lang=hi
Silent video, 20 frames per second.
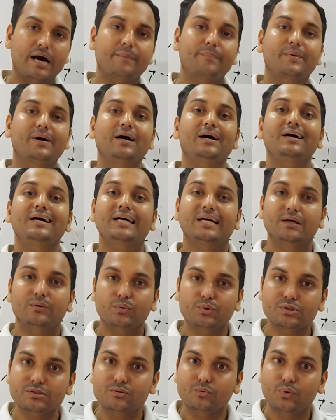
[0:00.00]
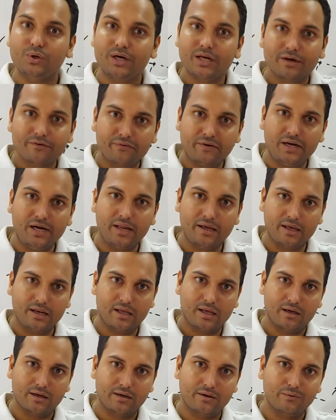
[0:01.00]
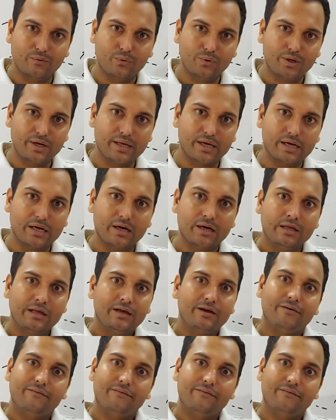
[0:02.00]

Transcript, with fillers: आपका उस गुंडा फील्ड कहलाएगा वो गुंडे का